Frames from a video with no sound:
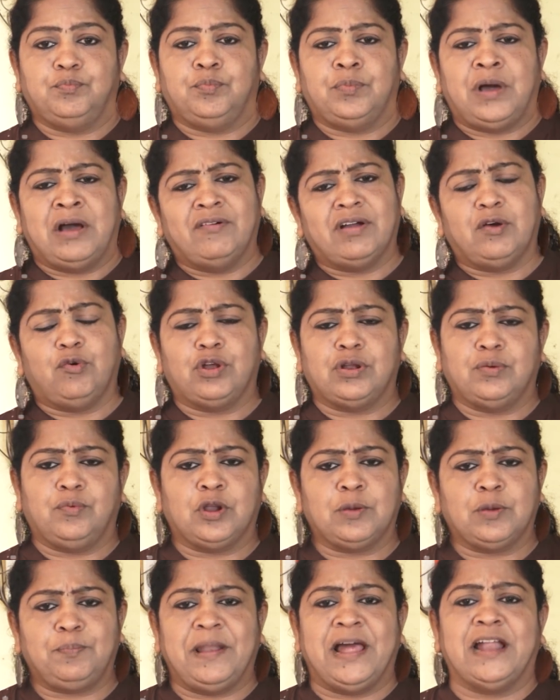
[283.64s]
அவங்க ஒரு
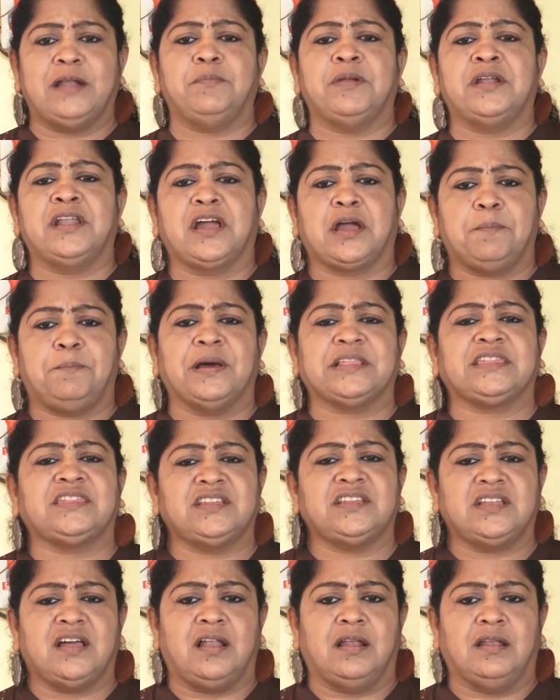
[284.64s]
ஒரு பிளான் பண்ணாங்க
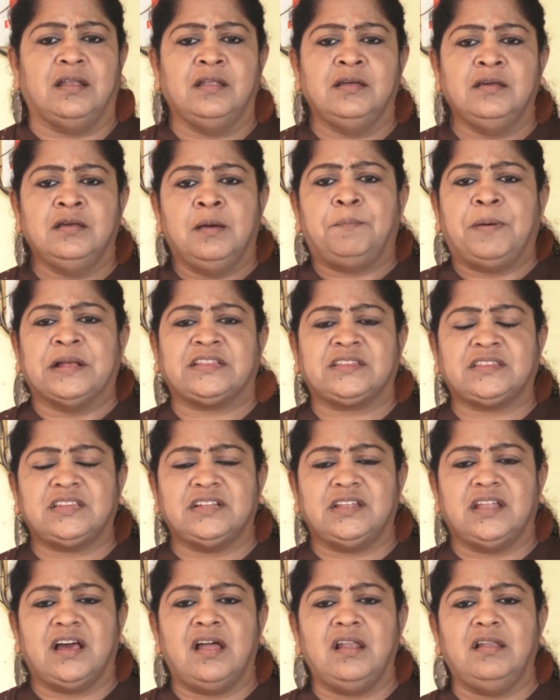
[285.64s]
பத்து நாள்
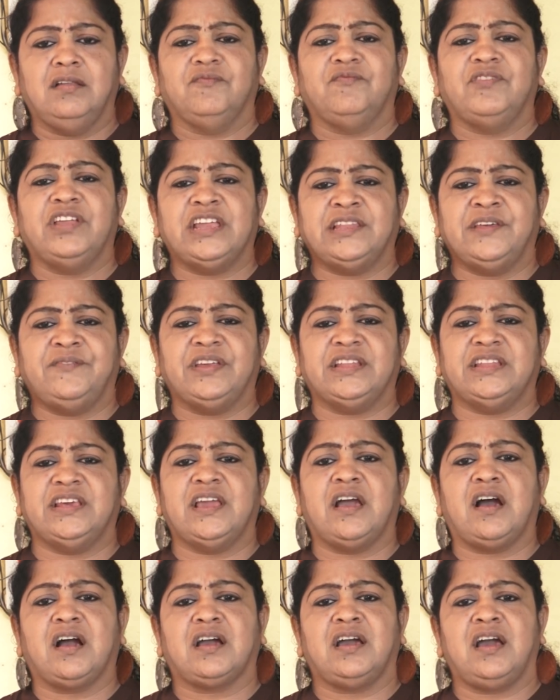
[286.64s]
பத்து நாள் வீதி
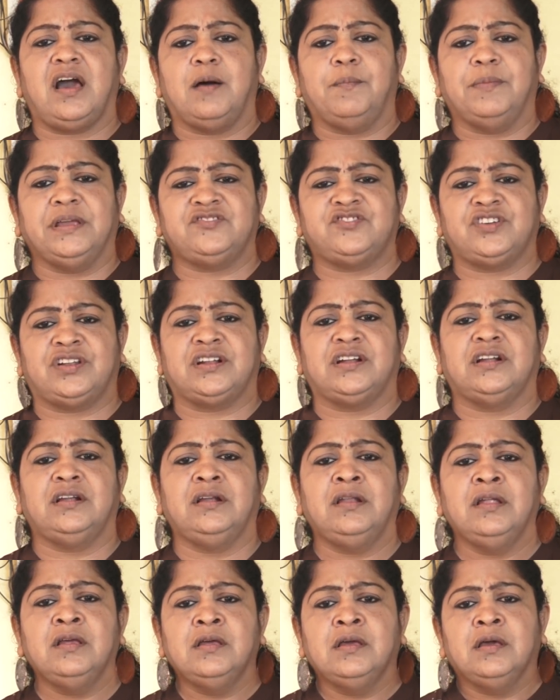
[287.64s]
வீதியாக அமைச்சர்கள்
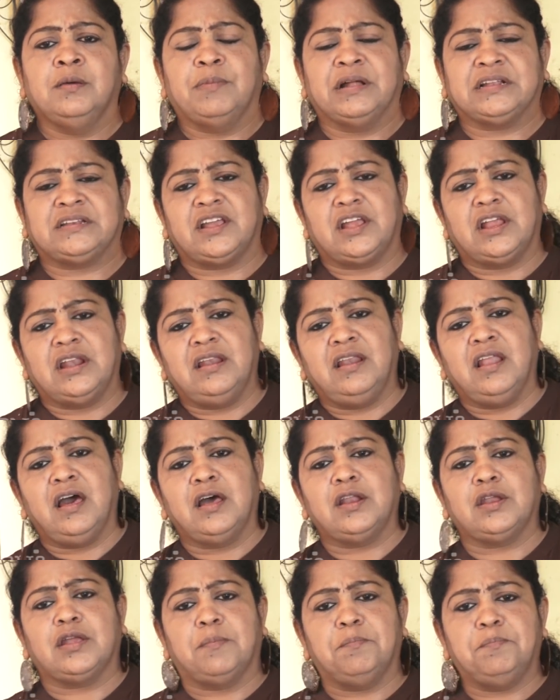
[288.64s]
மற்ற
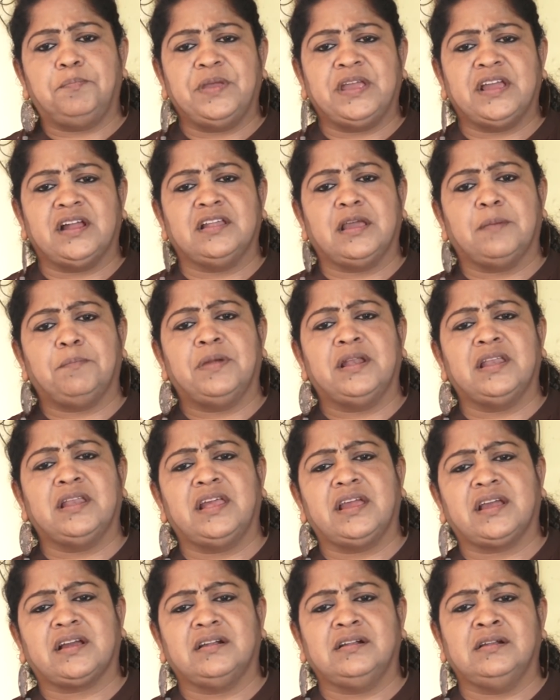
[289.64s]
எல்லாரும் எம்பிகள்
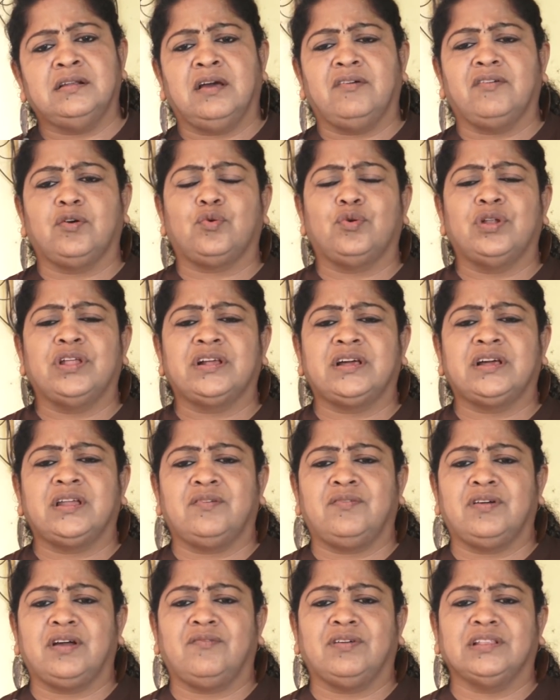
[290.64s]
எம்எல்ஏக்கள் அவங்க கூட
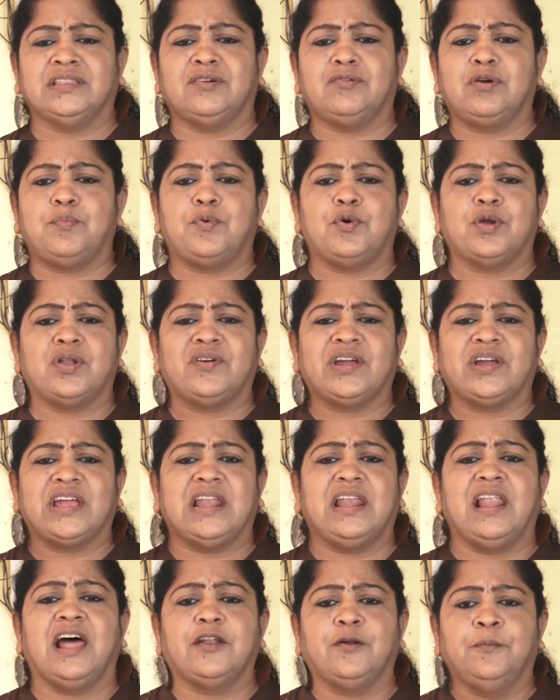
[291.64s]
இருக்கிறவங்க வந்தவங்க போனவங்க
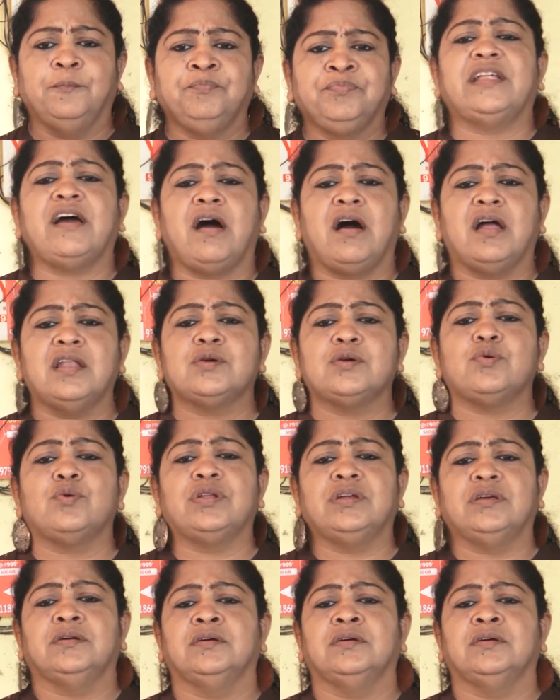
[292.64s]
எல்லாரும் ஆளுக்கு ஒரு